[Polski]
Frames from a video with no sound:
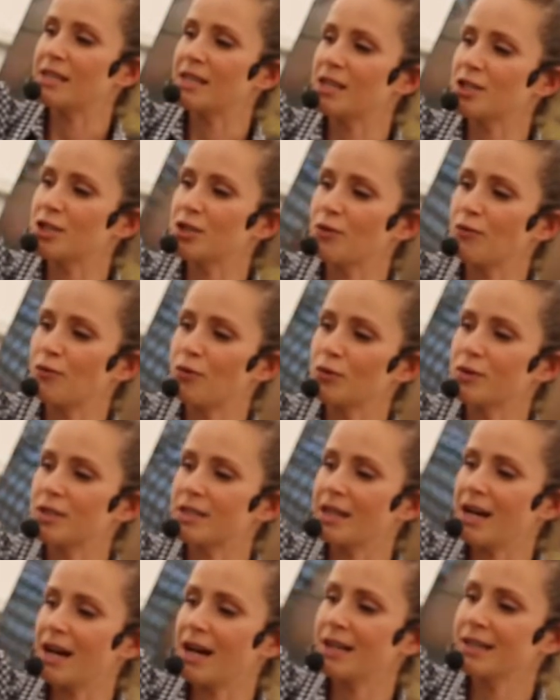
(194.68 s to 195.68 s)
Tak naprawdę
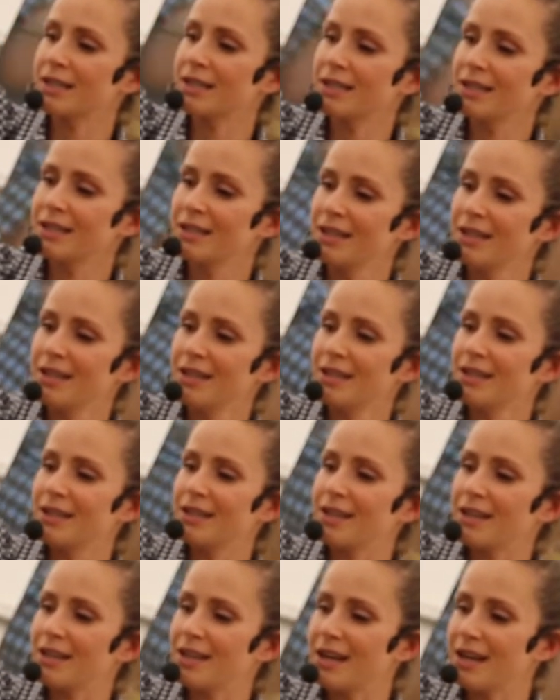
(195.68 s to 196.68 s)
Monika Mrozowska,
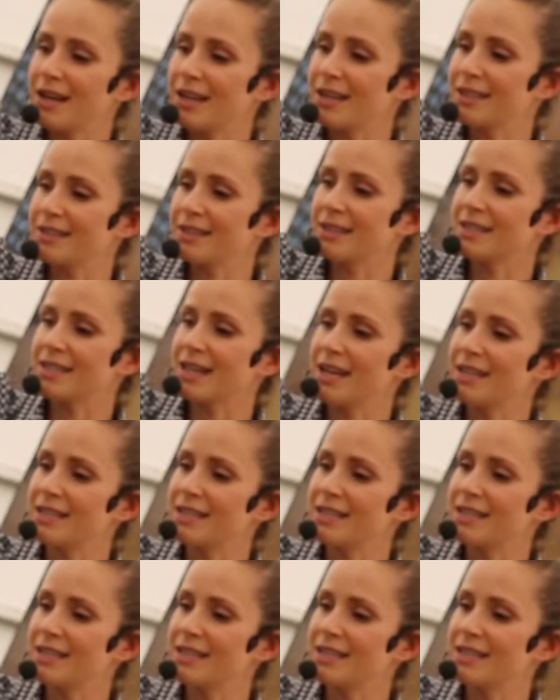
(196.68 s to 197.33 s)
a nie Majka, od